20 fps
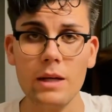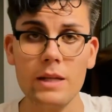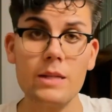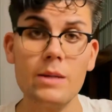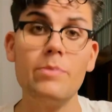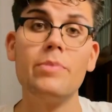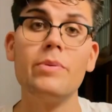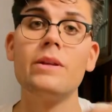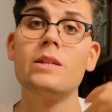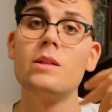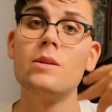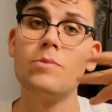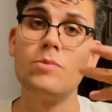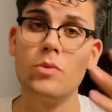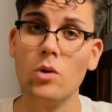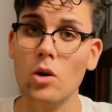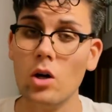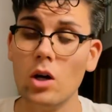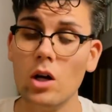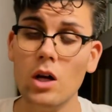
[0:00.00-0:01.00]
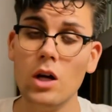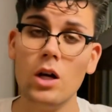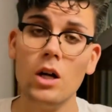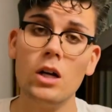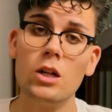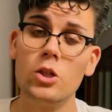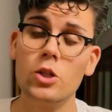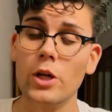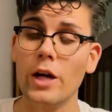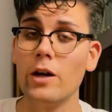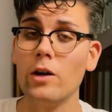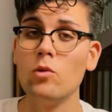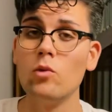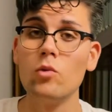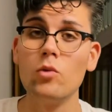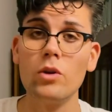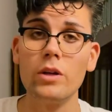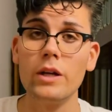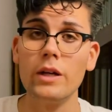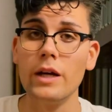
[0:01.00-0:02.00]
Se per esempio c'è
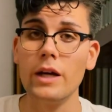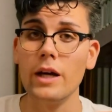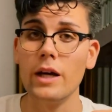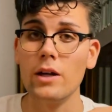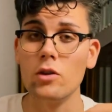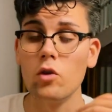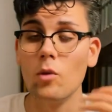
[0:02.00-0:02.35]
un eh,